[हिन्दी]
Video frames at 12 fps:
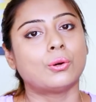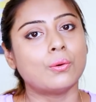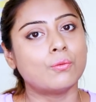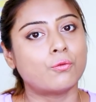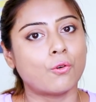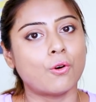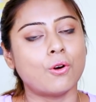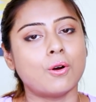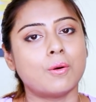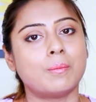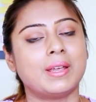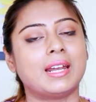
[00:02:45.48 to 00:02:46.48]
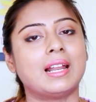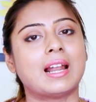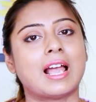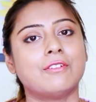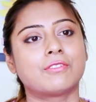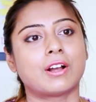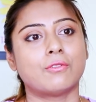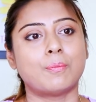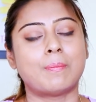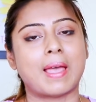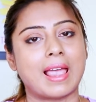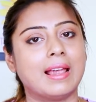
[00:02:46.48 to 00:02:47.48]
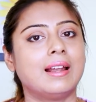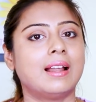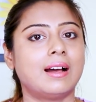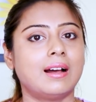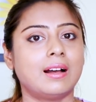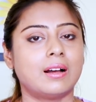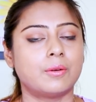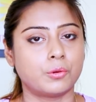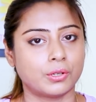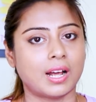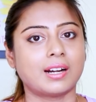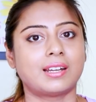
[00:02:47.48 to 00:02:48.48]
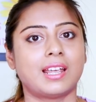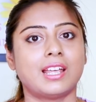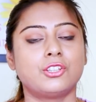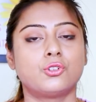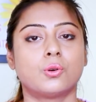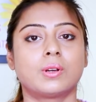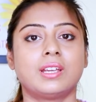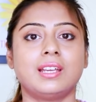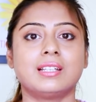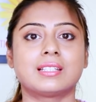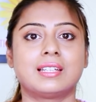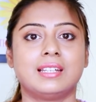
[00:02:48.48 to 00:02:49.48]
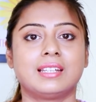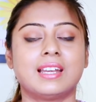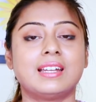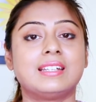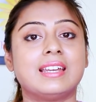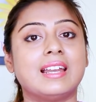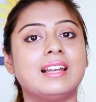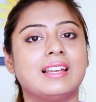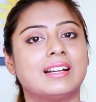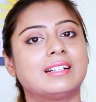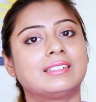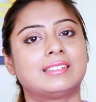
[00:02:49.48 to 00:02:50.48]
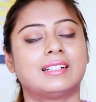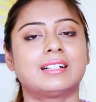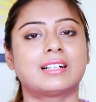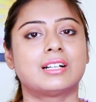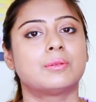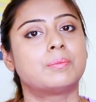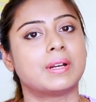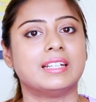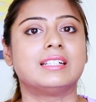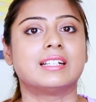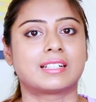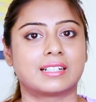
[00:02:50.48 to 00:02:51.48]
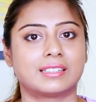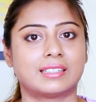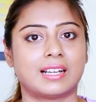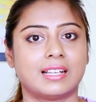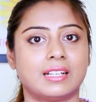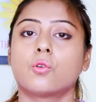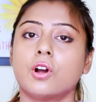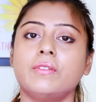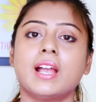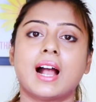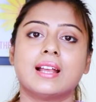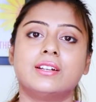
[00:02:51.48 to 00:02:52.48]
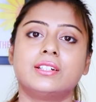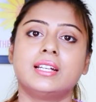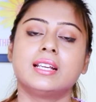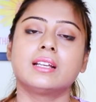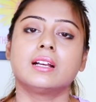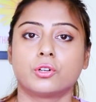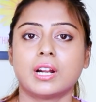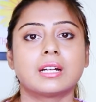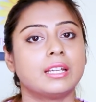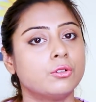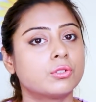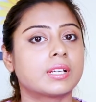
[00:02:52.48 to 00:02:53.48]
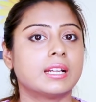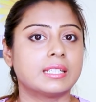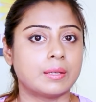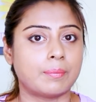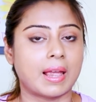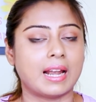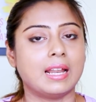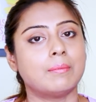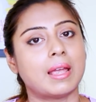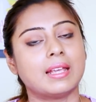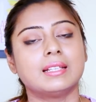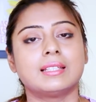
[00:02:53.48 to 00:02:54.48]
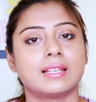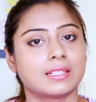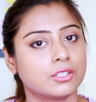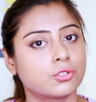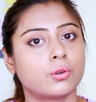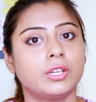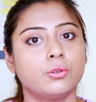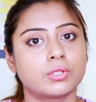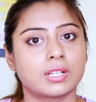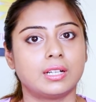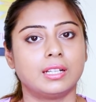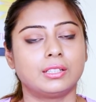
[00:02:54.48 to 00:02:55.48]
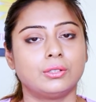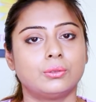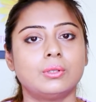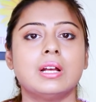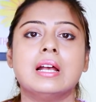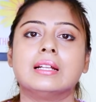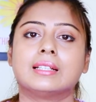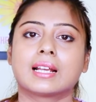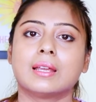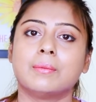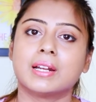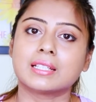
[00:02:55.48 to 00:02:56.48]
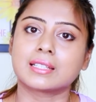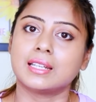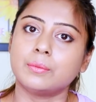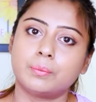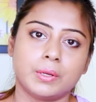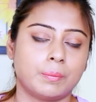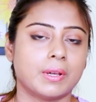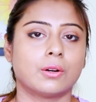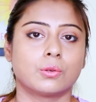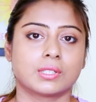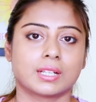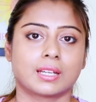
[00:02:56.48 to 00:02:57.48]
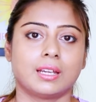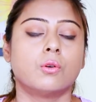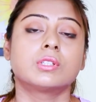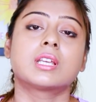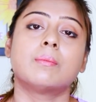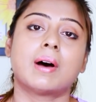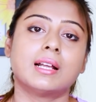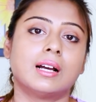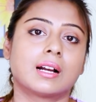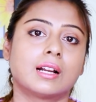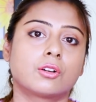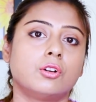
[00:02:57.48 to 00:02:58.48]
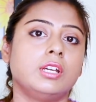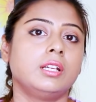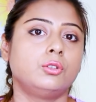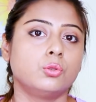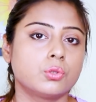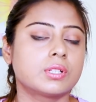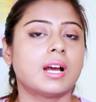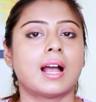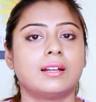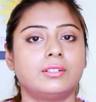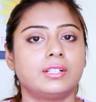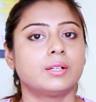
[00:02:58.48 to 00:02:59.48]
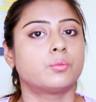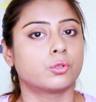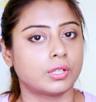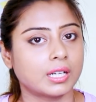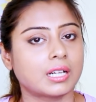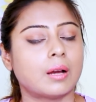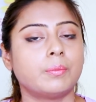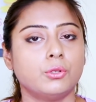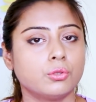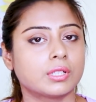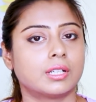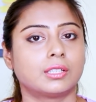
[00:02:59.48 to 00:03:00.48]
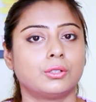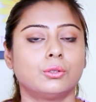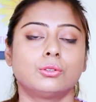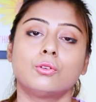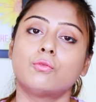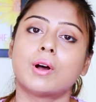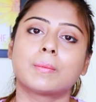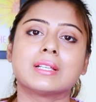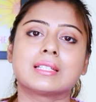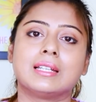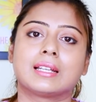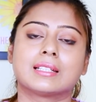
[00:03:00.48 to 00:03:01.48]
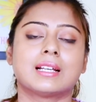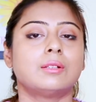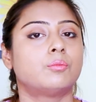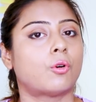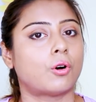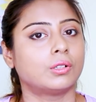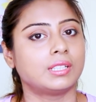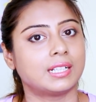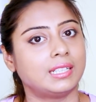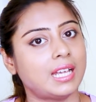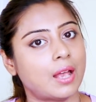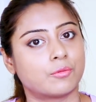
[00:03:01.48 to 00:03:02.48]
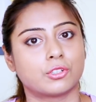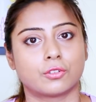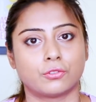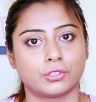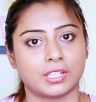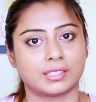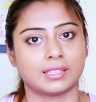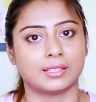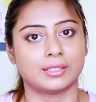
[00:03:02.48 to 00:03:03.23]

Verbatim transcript: तो वो मेरे लाइफ का वो पहला प्रोडक्ट है जो कि स्किन के टेन लेयर तक पेनिटेट करता है कोई भी हाइड्रेटिंग प्रोडक्ट यूज़ करने से पहले मैं इस एसेंस को यूज़ कर लेती हूँ ताकि मेरा स्किन प्रिपेयर हो सके उसके बाद अगर कोई दूसरा हाइड्रेटिंग प्रोडक्ट आप यूज़ करते हो तो वो आपकी स्किन के साथ बहुत जल्दी एब्जर्व हो जाता